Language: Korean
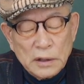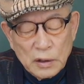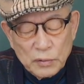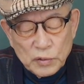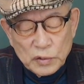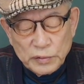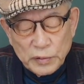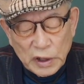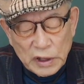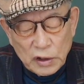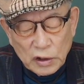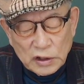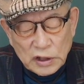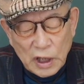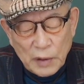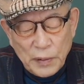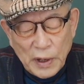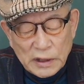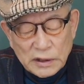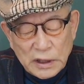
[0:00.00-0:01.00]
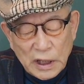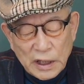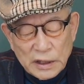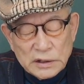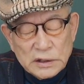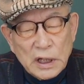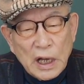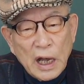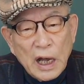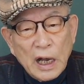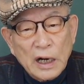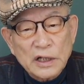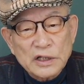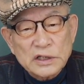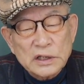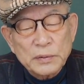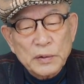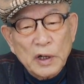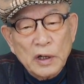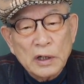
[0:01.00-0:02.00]
문명이 어떻게 발달한지
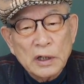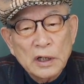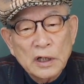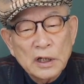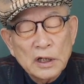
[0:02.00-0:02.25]
알았으며